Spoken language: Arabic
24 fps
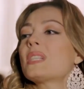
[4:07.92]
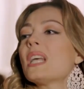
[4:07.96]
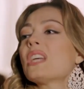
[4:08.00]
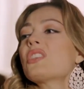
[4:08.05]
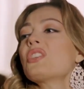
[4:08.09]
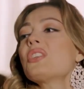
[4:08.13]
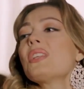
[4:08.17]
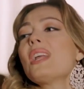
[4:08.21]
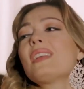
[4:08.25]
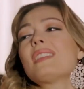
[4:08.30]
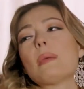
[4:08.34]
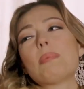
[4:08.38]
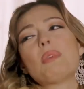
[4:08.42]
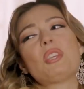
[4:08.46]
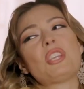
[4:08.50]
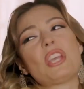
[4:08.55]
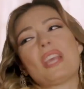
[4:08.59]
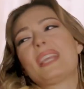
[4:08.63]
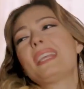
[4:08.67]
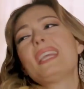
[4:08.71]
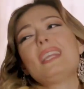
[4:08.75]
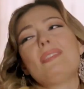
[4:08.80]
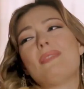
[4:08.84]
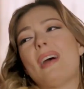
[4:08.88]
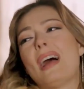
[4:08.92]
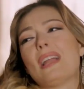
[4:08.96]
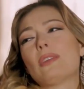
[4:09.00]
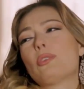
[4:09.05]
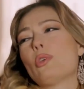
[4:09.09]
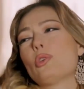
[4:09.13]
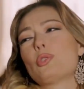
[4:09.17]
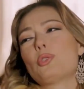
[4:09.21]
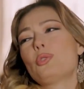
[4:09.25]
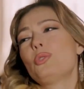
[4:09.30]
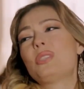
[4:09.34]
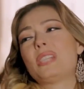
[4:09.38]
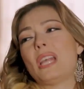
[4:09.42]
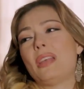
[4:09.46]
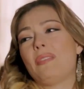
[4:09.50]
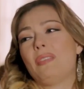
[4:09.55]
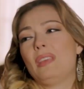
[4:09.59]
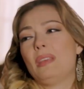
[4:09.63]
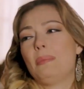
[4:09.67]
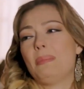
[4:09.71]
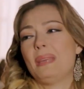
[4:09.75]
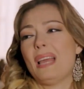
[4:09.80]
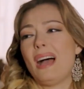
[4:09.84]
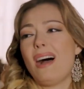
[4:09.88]
وزشوري شعرك احسن مالك
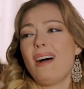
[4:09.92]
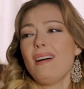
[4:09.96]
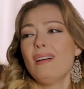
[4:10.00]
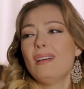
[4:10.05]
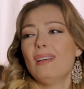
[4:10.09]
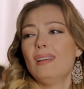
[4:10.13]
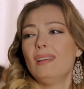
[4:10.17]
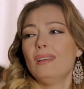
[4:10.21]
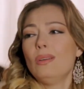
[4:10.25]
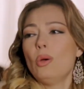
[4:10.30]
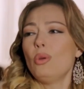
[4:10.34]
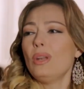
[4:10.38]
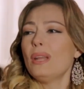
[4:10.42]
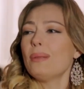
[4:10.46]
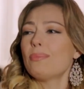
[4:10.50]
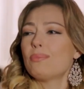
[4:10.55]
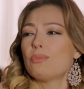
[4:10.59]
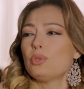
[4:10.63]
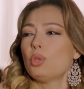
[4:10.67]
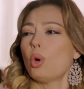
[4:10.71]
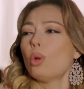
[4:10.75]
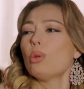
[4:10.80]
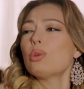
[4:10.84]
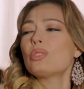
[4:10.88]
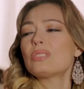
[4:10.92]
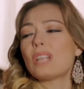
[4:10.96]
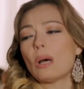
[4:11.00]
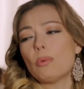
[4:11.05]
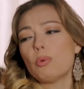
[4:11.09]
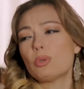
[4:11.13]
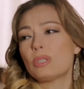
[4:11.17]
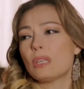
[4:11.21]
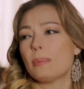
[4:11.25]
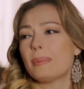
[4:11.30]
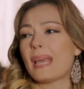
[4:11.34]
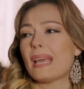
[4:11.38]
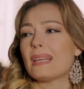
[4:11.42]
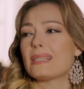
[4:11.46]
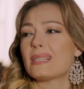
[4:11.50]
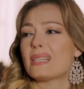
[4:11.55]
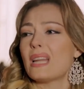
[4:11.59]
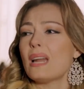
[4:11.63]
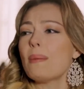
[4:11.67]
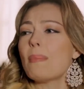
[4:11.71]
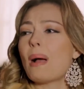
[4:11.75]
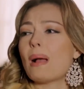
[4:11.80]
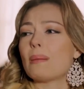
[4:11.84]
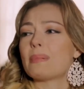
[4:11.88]
تعرفتيه هيك تضربي بهالمنظر
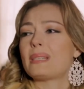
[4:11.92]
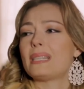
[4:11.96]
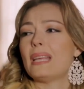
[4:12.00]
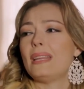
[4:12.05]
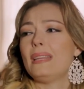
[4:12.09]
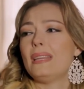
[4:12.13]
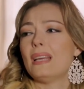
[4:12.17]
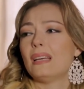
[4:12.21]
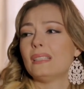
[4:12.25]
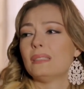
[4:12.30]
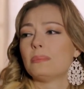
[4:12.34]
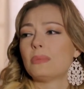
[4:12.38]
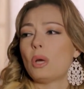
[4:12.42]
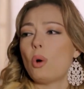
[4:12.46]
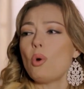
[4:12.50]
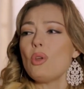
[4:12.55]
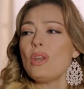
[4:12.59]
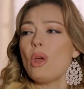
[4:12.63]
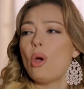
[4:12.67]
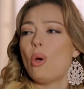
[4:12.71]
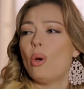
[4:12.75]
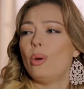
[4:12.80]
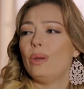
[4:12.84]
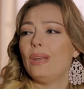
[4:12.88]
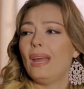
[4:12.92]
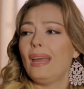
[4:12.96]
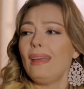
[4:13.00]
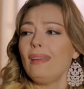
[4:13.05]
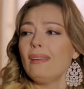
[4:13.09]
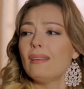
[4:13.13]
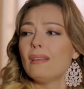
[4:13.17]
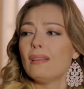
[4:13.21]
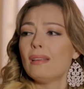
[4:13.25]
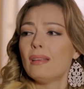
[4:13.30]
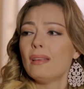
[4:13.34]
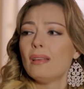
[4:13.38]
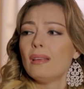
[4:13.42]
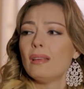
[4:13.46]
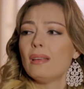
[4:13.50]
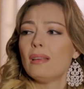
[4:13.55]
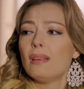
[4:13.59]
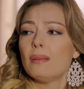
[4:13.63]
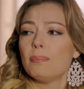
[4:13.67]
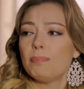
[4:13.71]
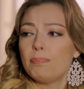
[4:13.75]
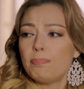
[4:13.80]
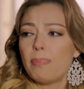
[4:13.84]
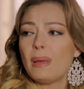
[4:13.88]
شعرات لفاتي ازبط من شعراتك
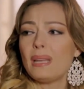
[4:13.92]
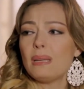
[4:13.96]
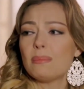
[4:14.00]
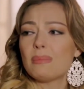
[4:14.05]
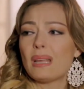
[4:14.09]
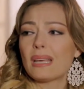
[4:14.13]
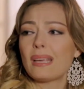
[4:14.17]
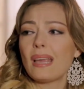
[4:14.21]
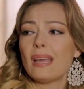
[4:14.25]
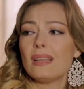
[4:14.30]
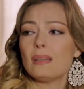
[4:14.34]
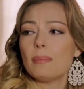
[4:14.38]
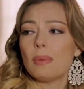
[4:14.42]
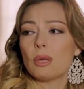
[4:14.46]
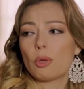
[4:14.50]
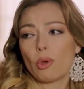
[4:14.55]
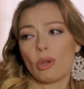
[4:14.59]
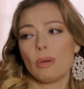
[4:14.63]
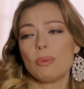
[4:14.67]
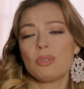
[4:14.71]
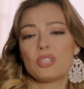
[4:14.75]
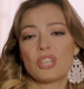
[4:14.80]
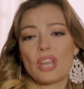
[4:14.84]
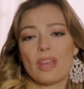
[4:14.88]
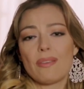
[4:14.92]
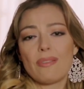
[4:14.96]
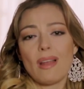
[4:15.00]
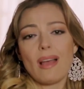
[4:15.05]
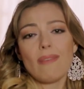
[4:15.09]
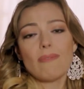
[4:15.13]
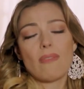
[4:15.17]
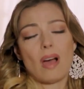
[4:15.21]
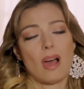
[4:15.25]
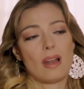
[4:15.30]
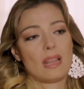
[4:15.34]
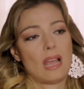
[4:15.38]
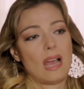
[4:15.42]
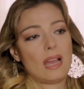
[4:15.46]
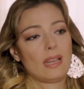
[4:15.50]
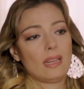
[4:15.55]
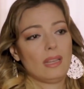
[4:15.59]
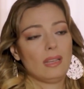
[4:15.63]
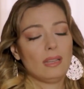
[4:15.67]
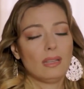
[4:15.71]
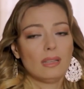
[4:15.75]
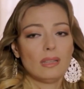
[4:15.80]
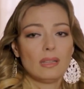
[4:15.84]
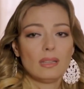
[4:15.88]
بعدين ما فيني طلعك معي وانتي
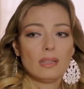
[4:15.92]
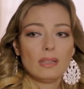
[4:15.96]
هيك